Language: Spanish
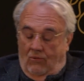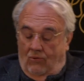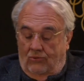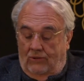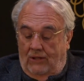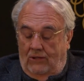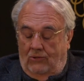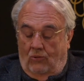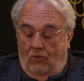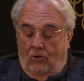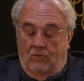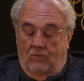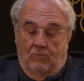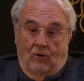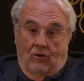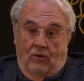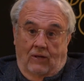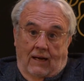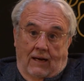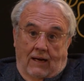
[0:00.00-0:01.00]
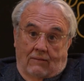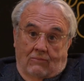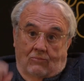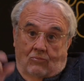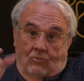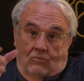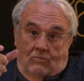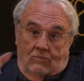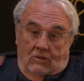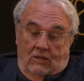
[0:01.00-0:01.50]
o títulos, porque
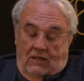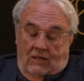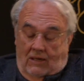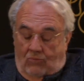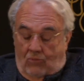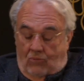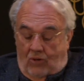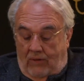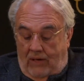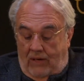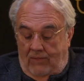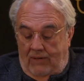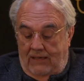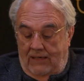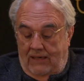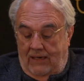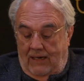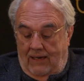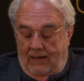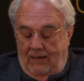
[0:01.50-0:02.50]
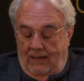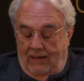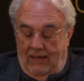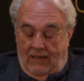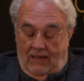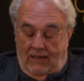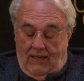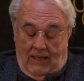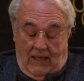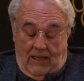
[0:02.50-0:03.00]
eran, eran muy breves y, era,
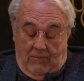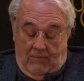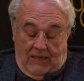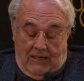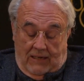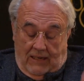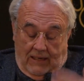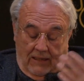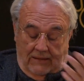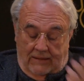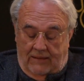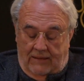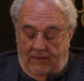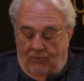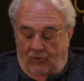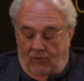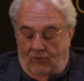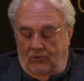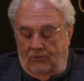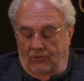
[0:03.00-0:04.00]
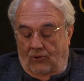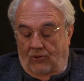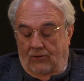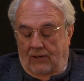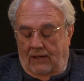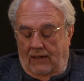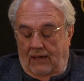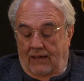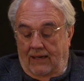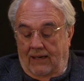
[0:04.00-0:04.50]
y además la gente tampoco
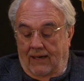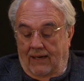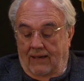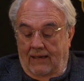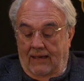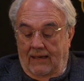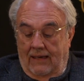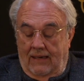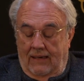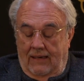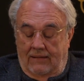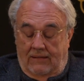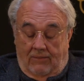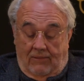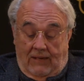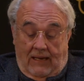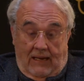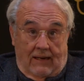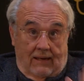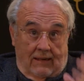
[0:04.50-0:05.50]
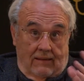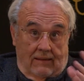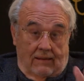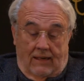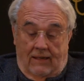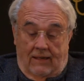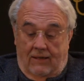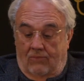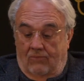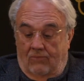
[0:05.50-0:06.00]
entonces leía, sabía
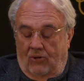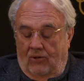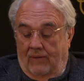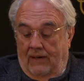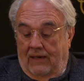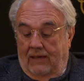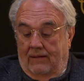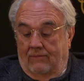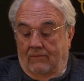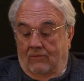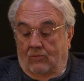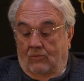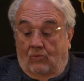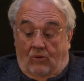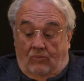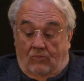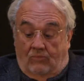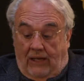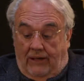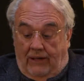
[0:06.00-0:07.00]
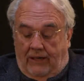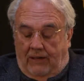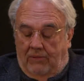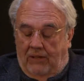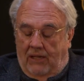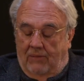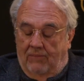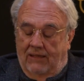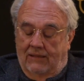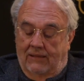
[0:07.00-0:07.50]
leer muy bien, tan
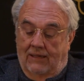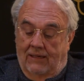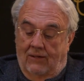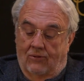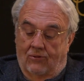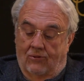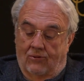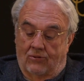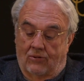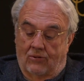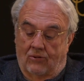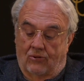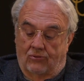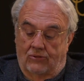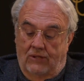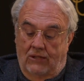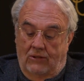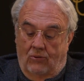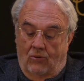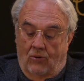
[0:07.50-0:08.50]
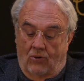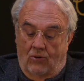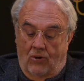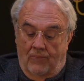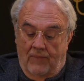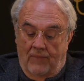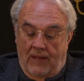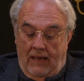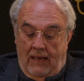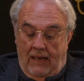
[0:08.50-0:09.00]
rápidamente los, títulos,
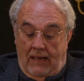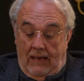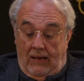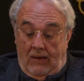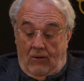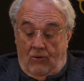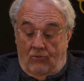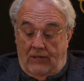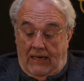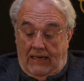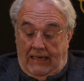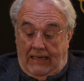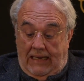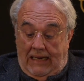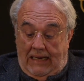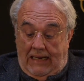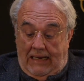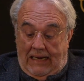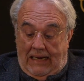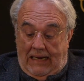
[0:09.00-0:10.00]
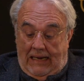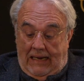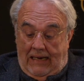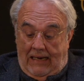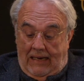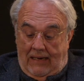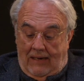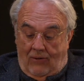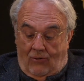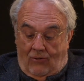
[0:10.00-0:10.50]
¿no? O sea que,
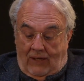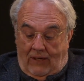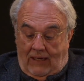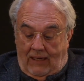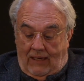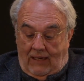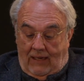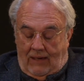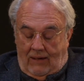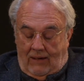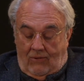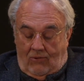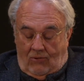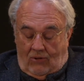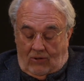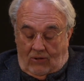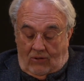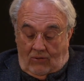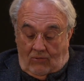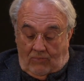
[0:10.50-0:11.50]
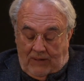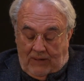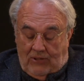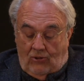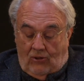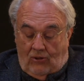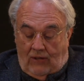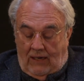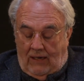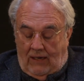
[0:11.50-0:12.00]
lo que, lo que yo
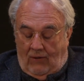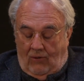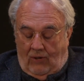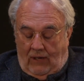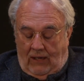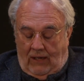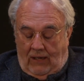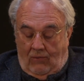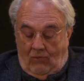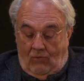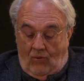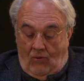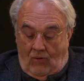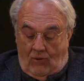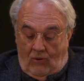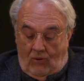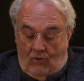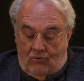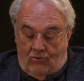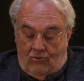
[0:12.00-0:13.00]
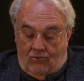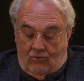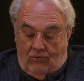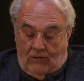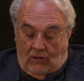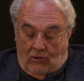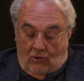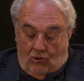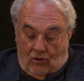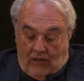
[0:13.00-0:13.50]
pienso que, lo que uno de los,
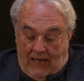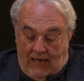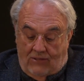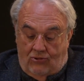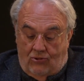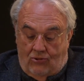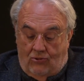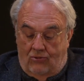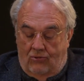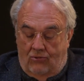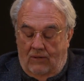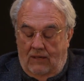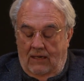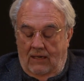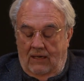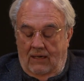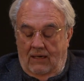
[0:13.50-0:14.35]
de los ganchos